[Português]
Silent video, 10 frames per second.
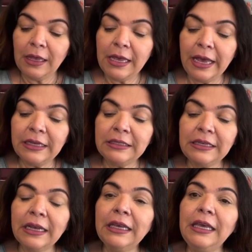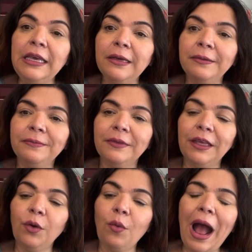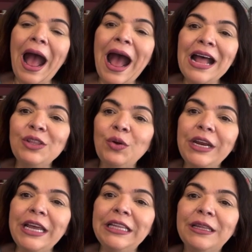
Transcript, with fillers: E esse aqui, que eu adorei